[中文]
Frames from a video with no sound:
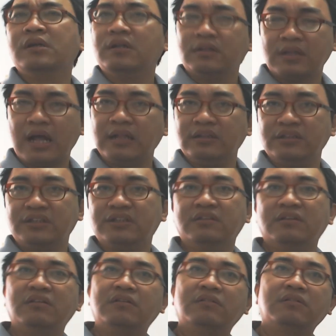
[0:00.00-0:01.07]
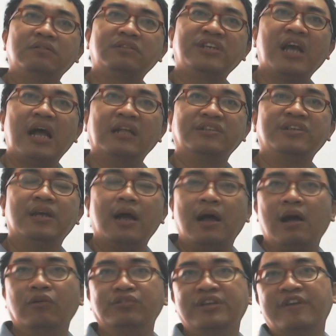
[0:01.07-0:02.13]
但是恰恰好
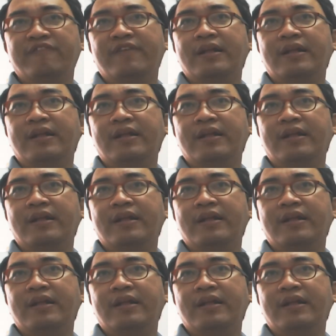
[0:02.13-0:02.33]
相反，